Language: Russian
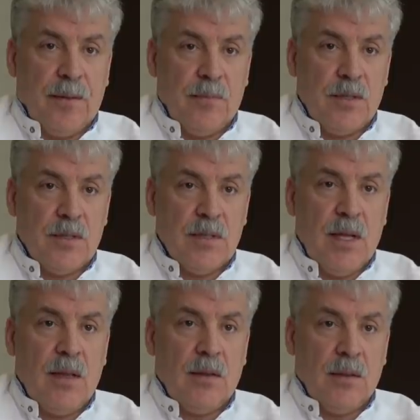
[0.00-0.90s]
вообще
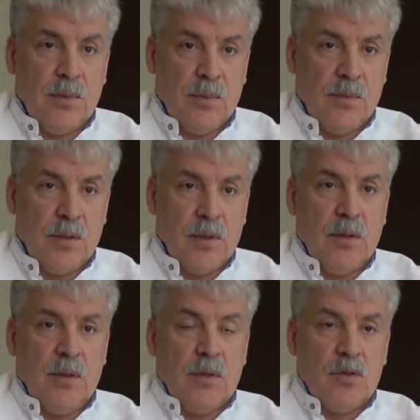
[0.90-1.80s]
знал, например,
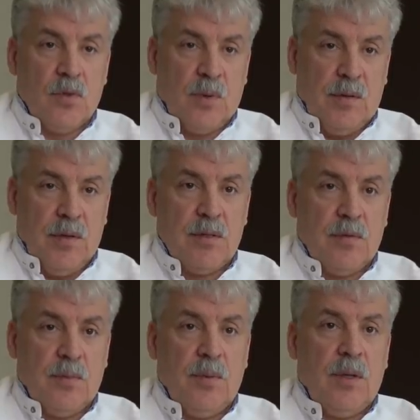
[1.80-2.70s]
что
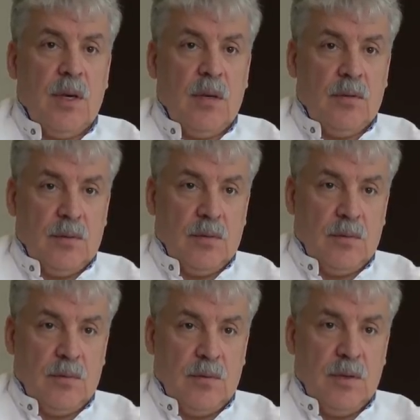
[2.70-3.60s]
правительство поменяет э,
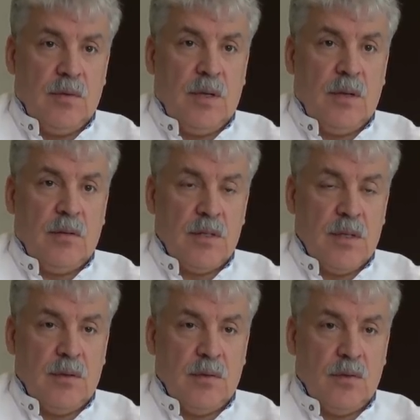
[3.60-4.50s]
в январе
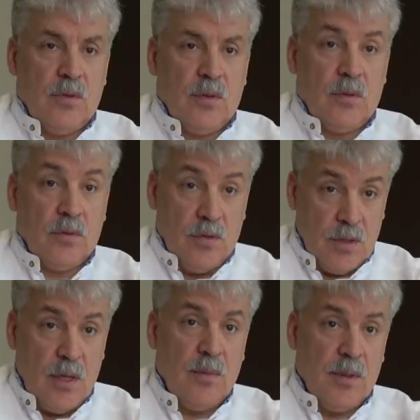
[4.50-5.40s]
2020 года? кто не
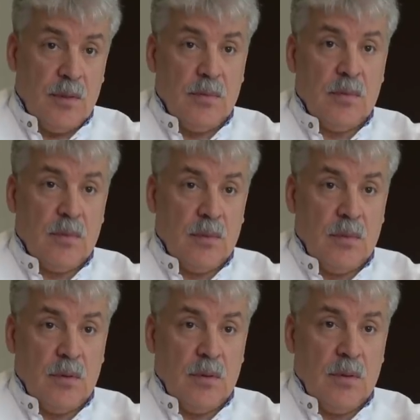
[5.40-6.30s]
знал об этом?
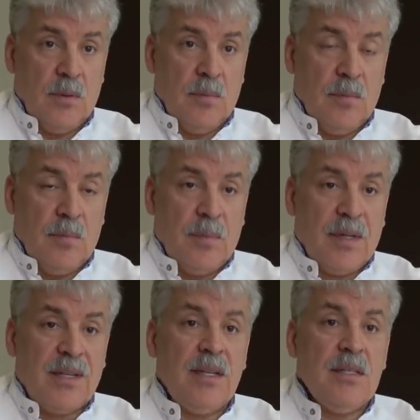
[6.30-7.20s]

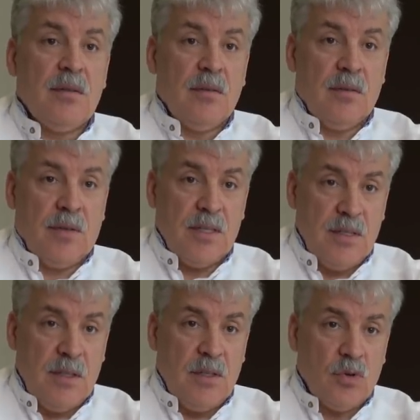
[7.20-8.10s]
Прогнозировать в
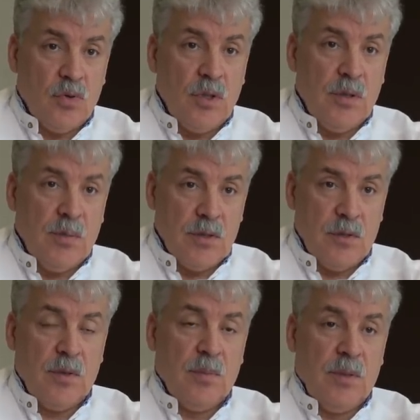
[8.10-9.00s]
России что-либо,
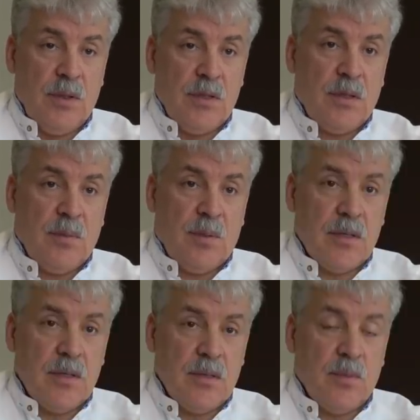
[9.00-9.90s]
особенно политические
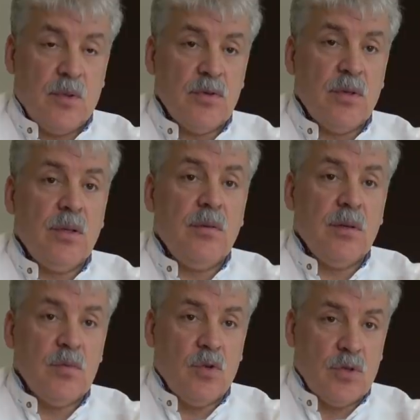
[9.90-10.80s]
процессы, просто
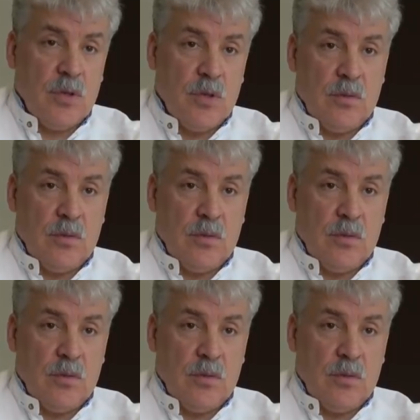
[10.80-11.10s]
невозможно.